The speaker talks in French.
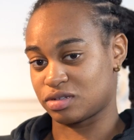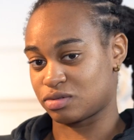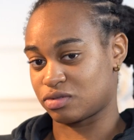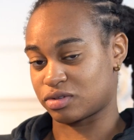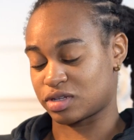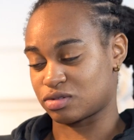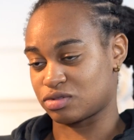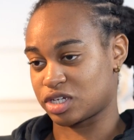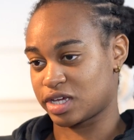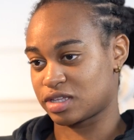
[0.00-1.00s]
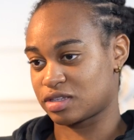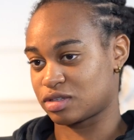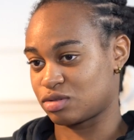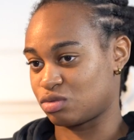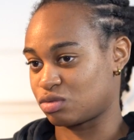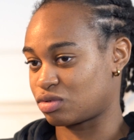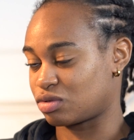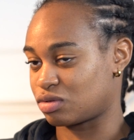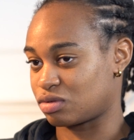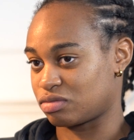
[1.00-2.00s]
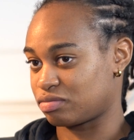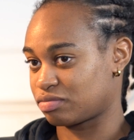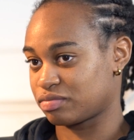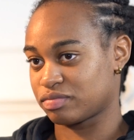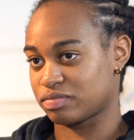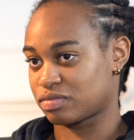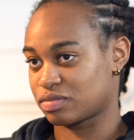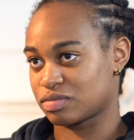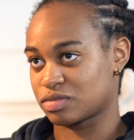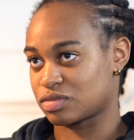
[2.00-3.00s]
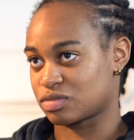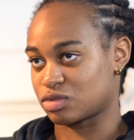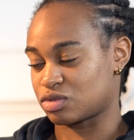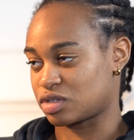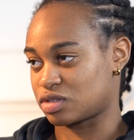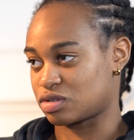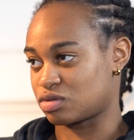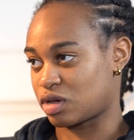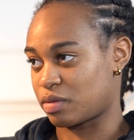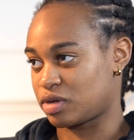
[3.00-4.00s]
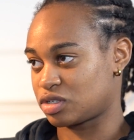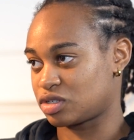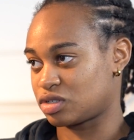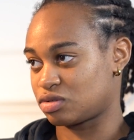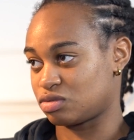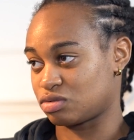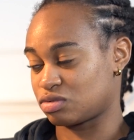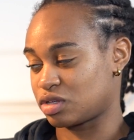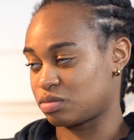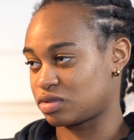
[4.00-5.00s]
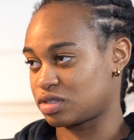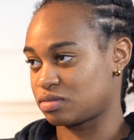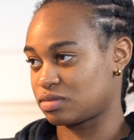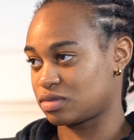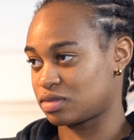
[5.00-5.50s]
une confrontation directe. Donc, euh, on sait que c'est sur un match, donc tout est possible.